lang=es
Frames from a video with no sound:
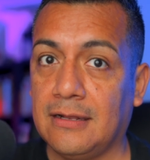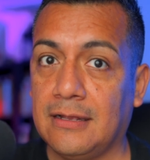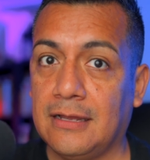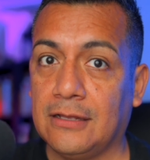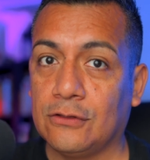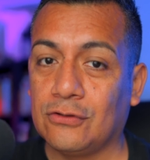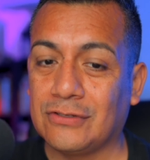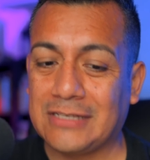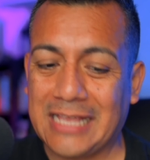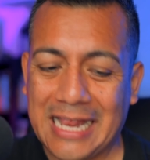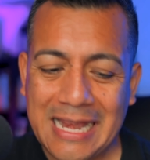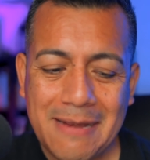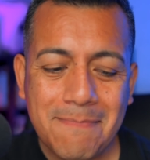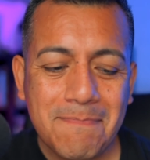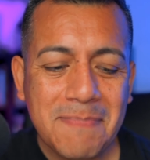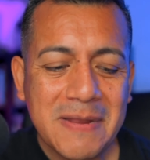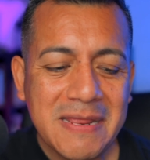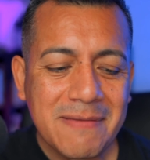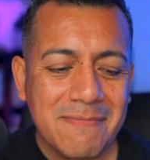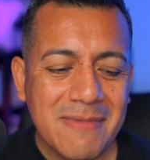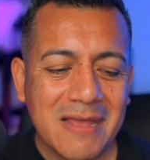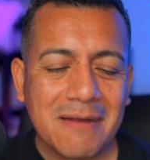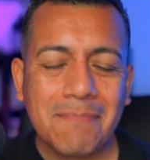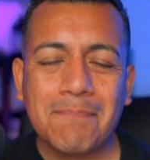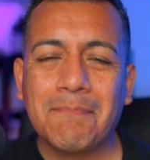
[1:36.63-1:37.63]
Entonces, el
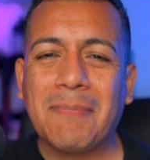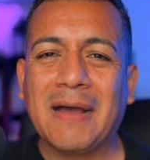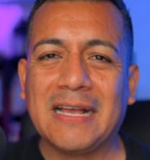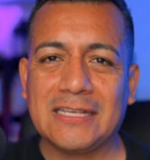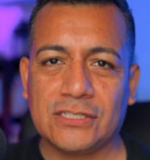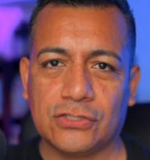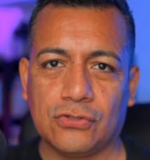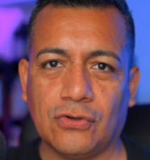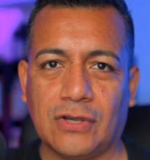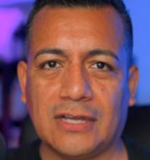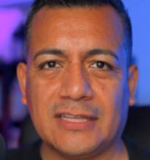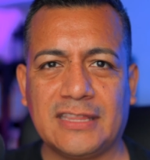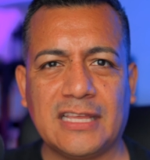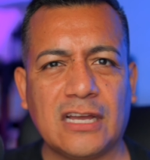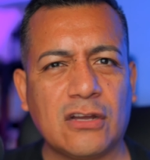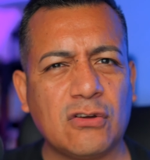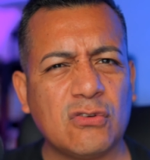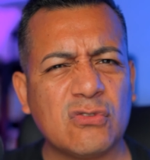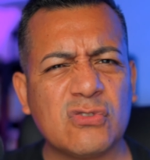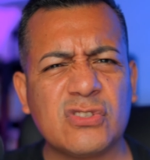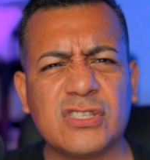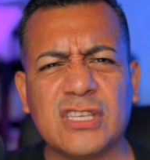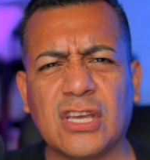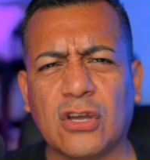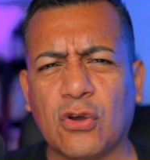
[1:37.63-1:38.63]
primer paso que te
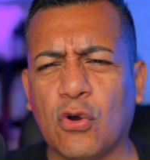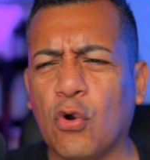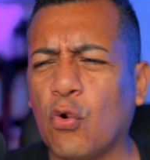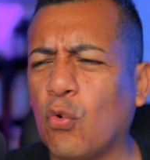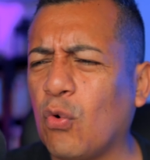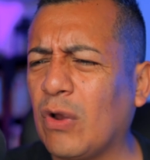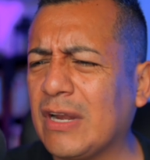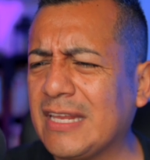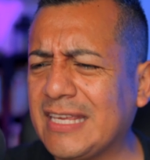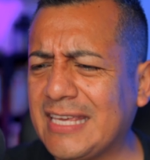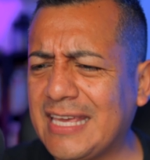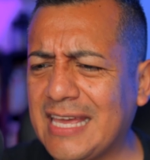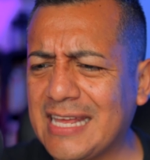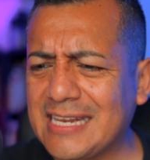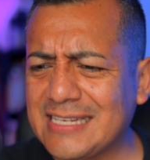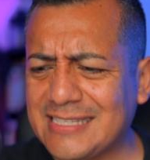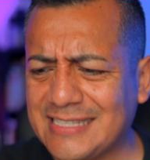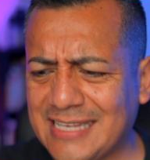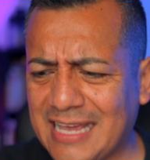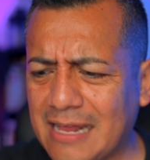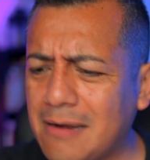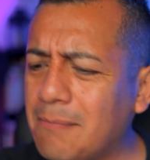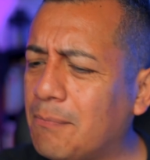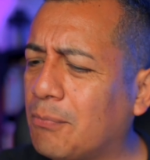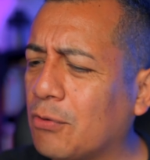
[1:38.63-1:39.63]
aconsejo, cualquier
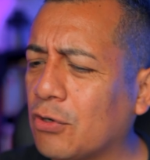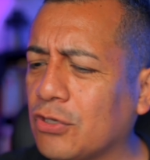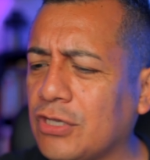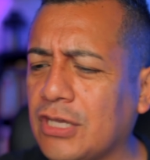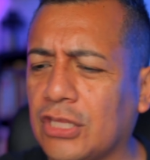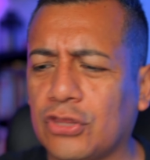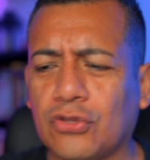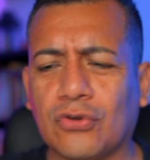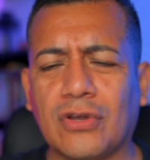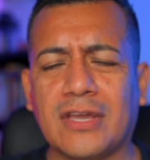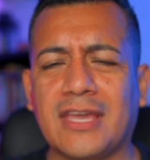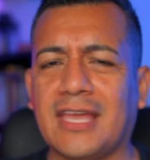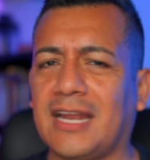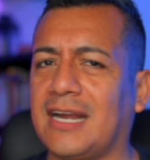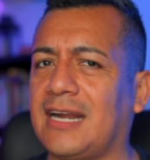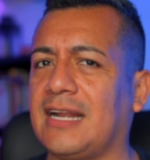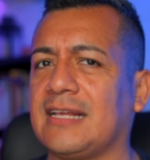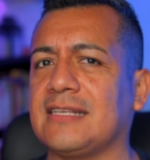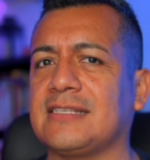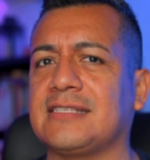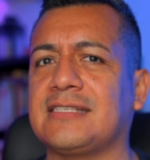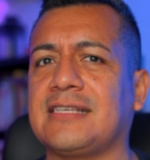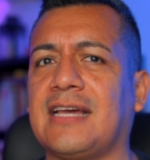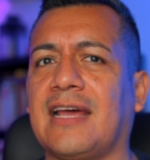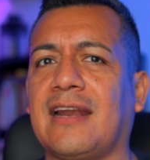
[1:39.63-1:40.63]
sea el proyecto que quieras
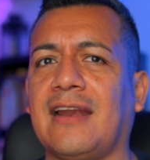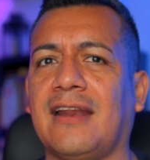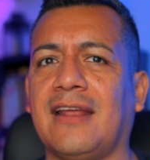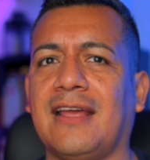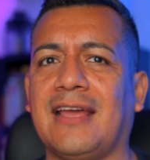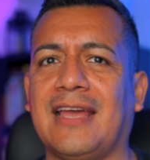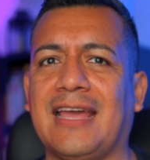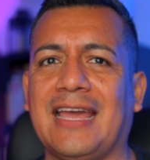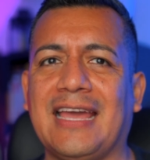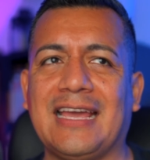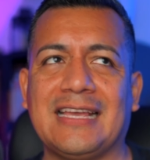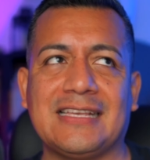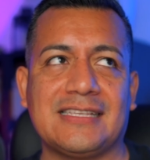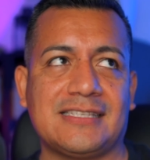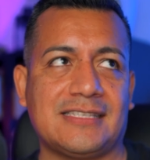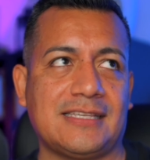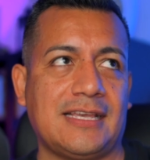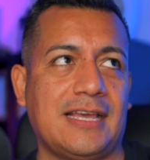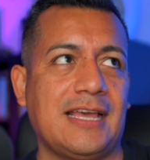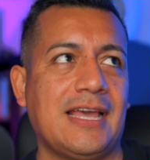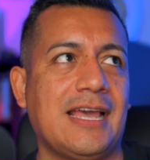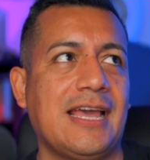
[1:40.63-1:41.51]
lanzar, es